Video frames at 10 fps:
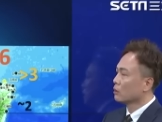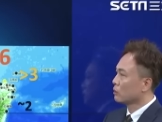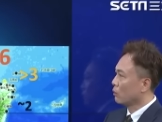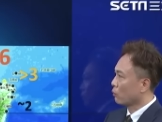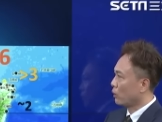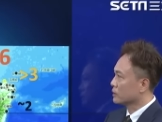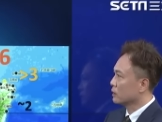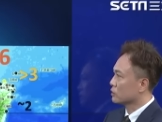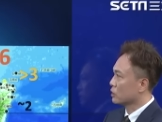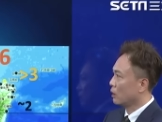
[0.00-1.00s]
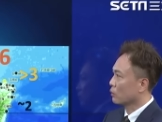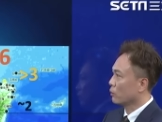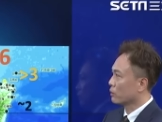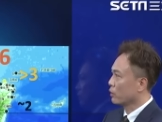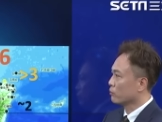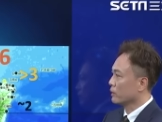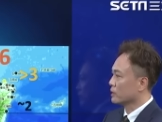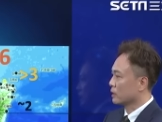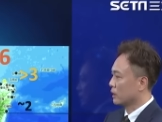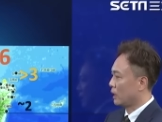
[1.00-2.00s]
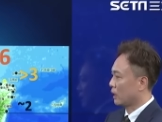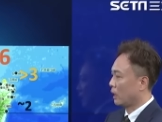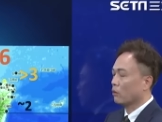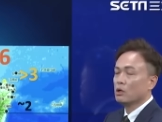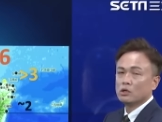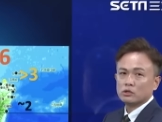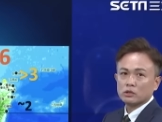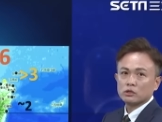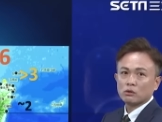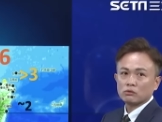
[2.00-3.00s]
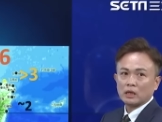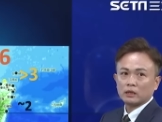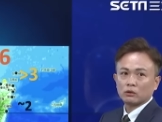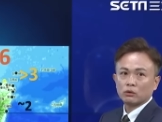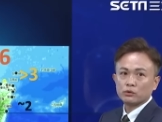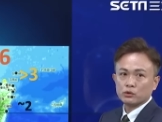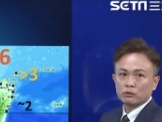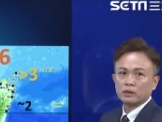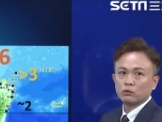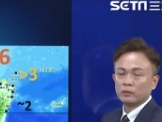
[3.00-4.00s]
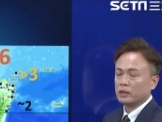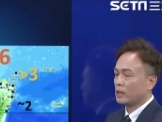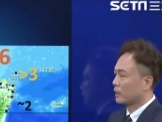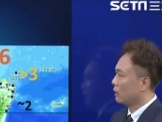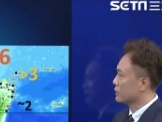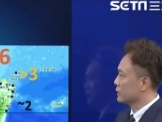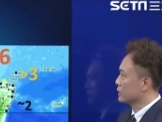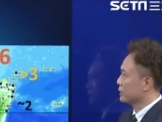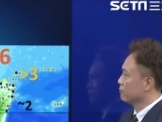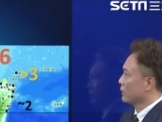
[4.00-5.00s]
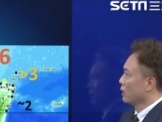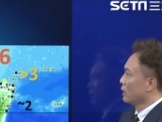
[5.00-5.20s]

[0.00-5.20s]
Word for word: 都有观测超过六米以上的浪高，甚至东沙岛都有九点五米的浪高的情形。